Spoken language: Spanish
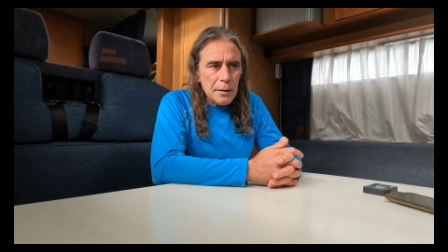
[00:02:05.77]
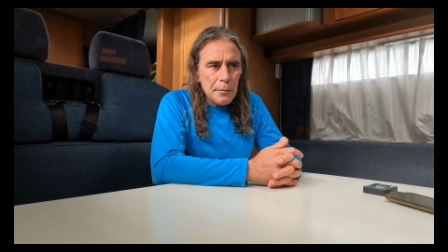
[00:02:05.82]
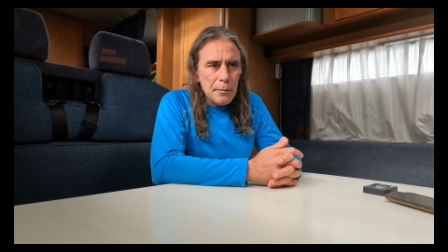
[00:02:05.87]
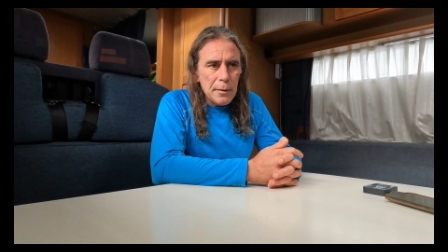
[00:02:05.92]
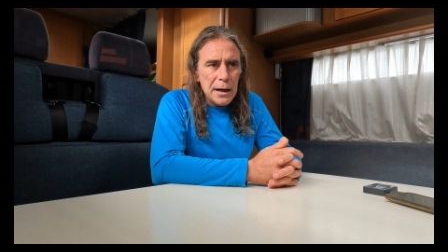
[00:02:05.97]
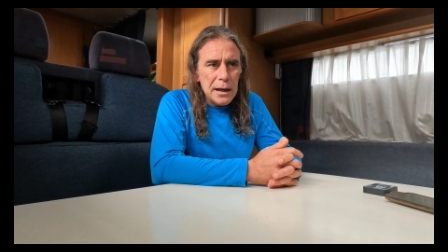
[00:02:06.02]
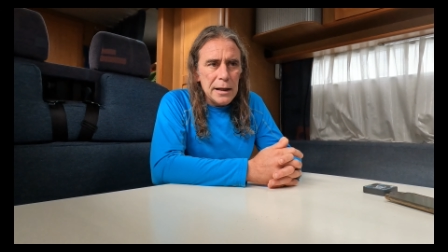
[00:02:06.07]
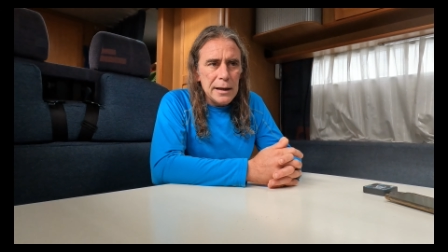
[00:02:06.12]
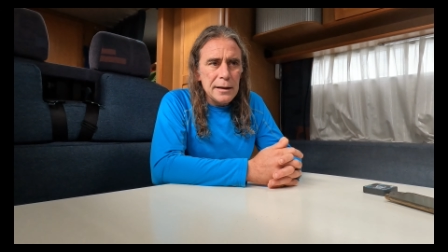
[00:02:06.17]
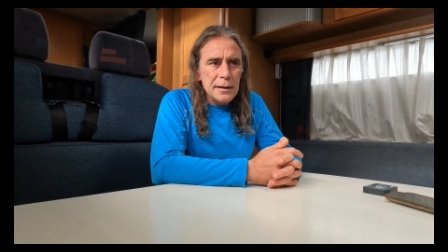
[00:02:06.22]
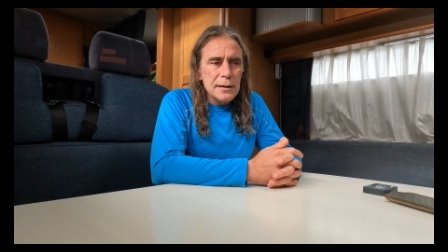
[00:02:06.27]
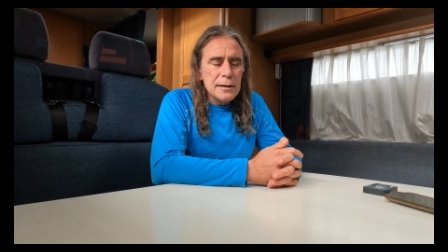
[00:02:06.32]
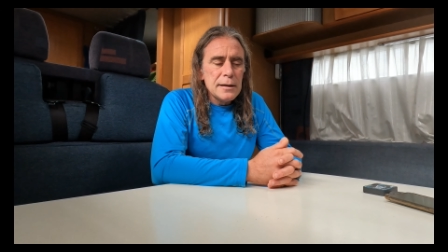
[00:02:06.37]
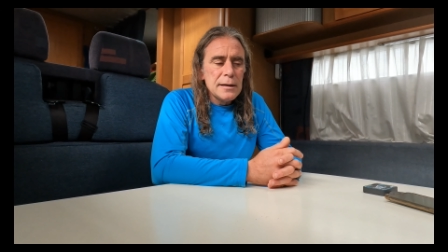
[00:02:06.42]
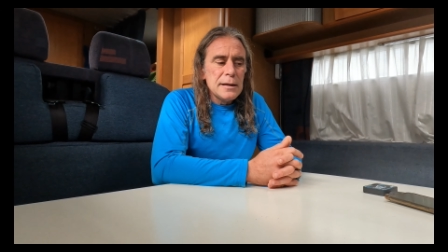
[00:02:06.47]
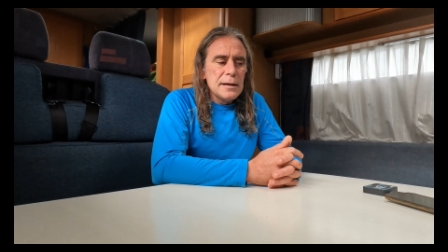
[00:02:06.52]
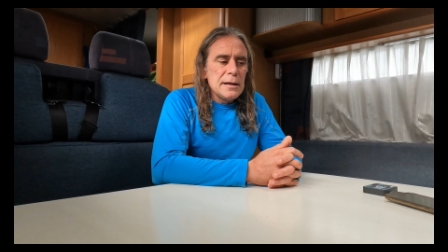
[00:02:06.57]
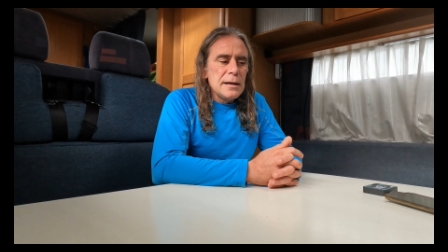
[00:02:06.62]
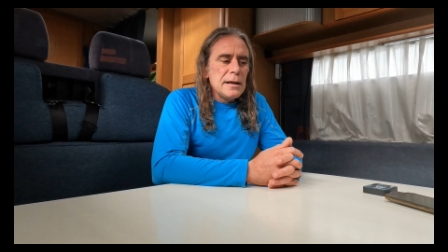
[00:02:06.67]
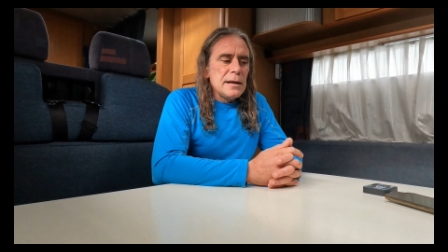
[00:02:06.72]
¿Vale?
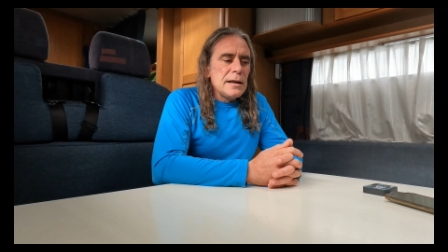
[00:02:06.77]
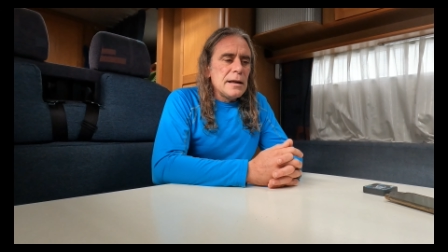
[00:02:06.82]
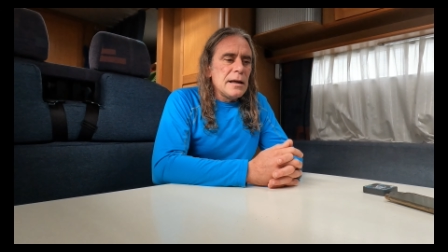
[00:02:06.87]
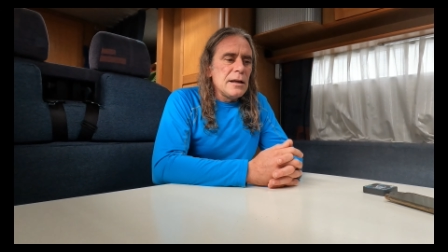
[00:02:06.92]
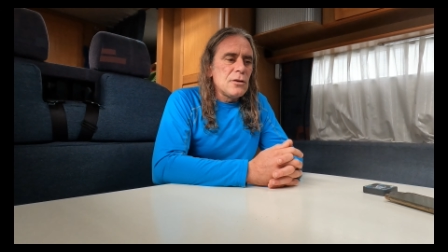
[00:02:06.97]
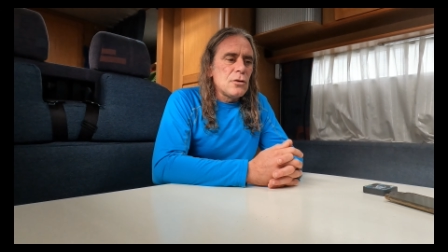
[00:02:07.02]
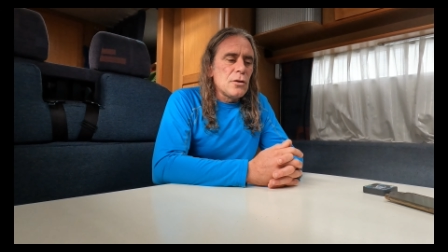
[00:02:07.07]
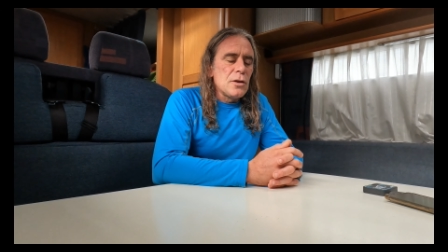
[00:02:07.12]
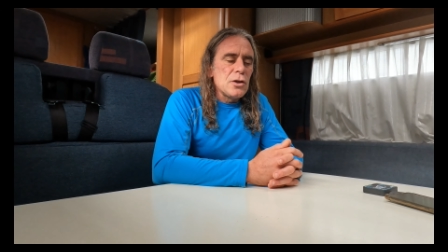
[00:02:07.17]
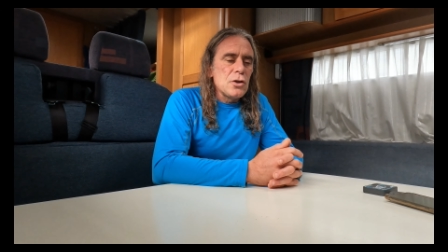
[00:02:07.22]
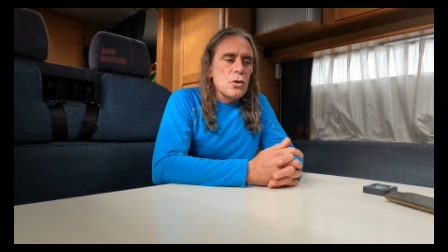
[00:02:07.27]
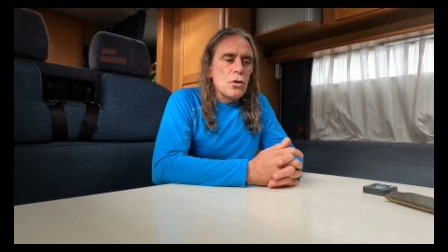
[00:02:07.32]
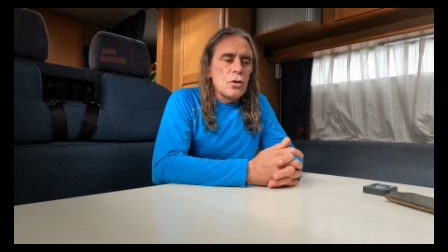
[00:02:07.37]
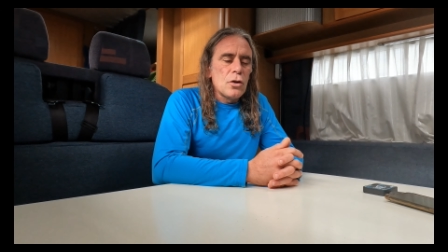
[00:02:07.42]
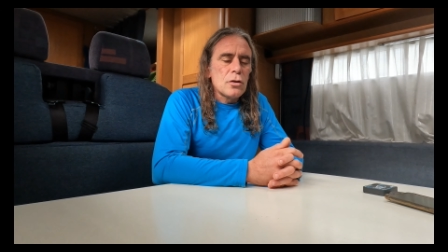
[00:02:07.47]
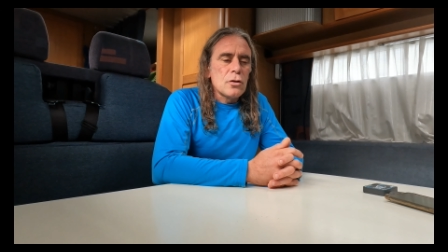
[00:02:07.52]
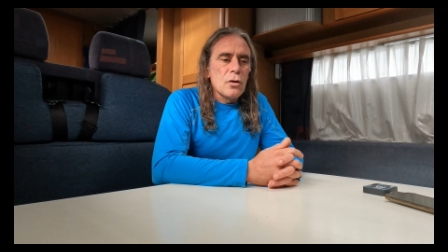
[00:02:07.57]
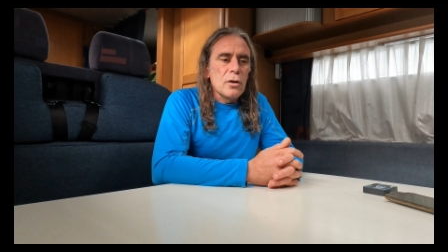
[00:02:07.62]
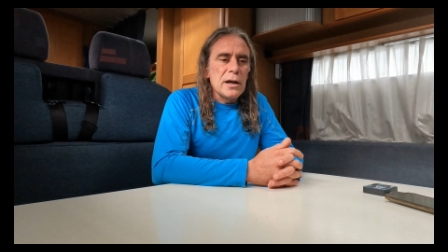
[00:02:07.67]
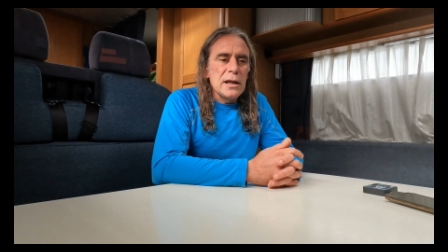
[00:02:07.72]
Entonces yo
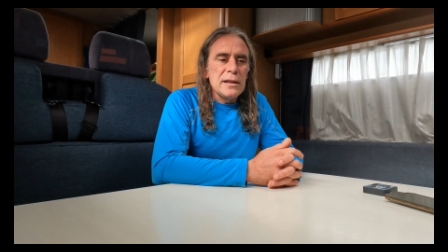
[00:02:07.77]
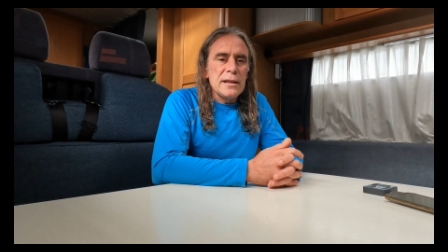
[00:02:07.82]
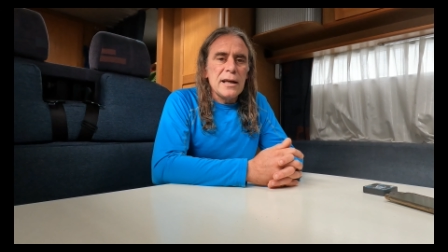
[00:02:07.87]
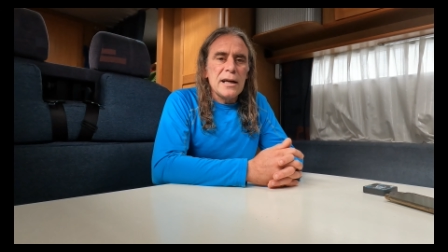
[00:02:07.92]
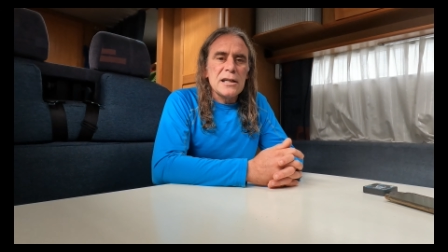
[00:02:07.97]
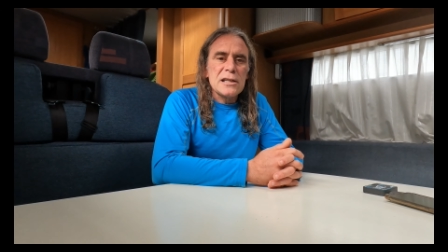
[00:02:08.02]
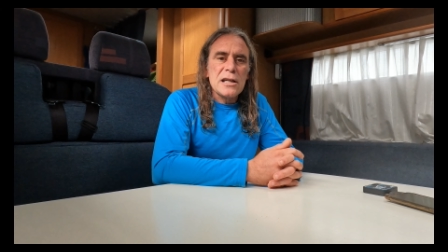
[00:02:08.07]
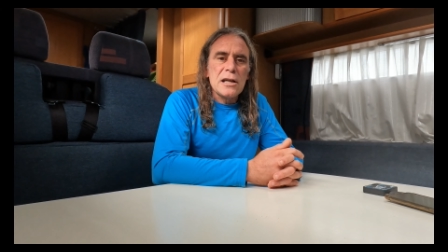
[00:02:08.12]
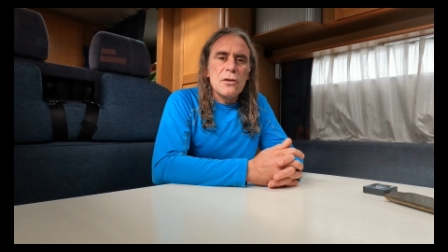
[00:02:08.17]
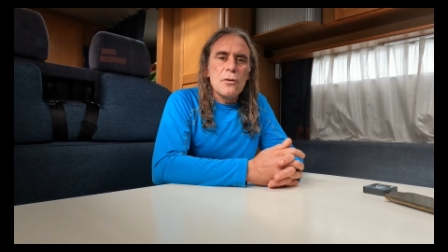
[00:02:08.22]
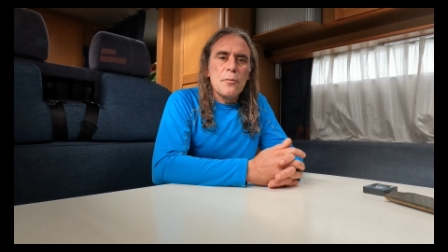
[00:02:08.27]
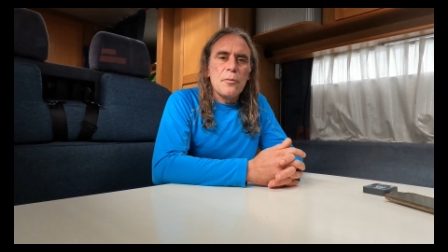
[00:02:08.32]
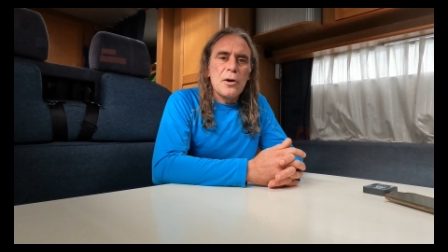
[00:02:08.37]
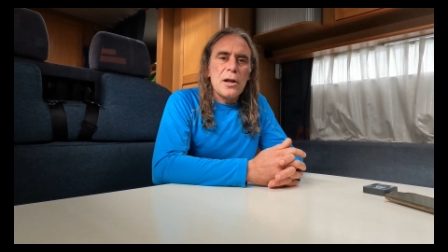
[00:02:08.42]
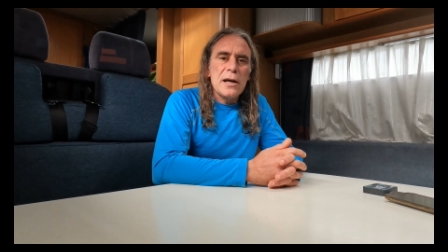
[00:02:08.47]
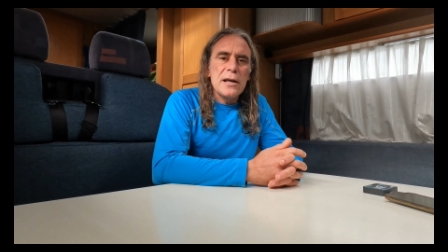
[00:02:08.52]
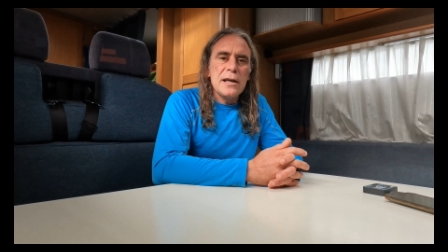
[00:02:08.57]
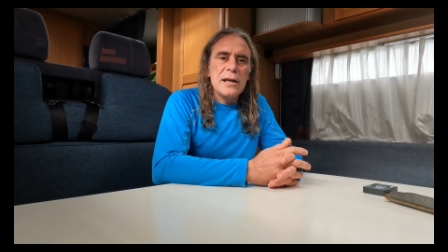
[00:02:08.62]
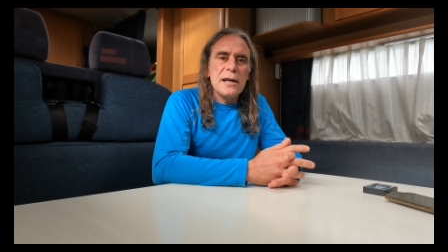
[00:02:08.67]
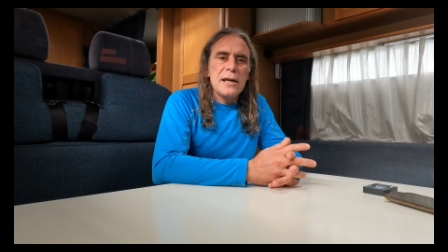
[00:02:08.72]
conozco gente que se ha ido
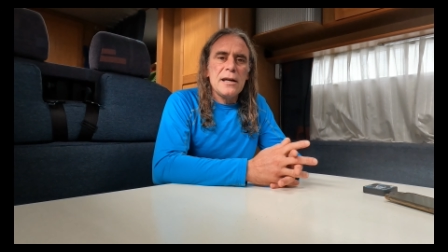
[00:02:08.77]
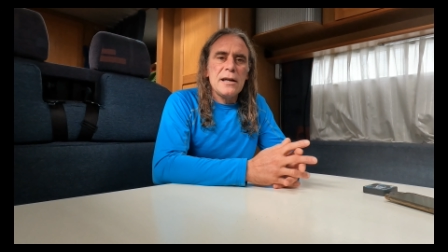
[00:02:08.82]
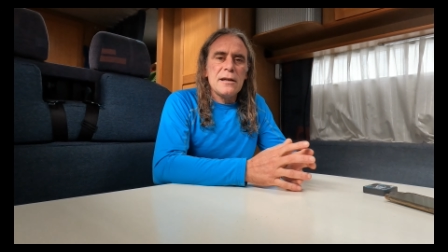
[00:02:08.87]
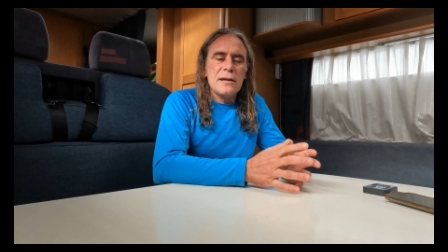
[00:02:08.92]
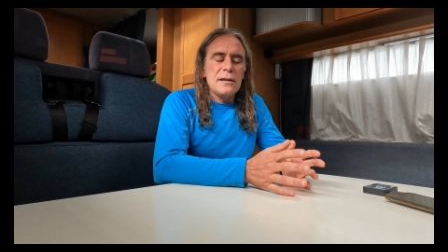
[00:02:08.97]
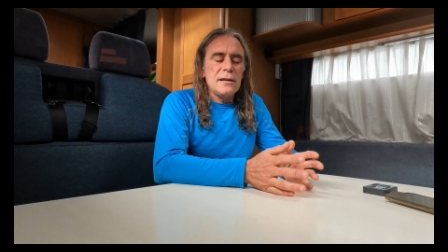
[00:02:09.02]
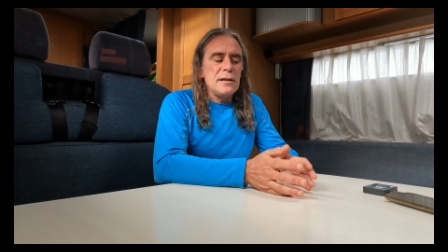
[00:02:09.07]
por ahí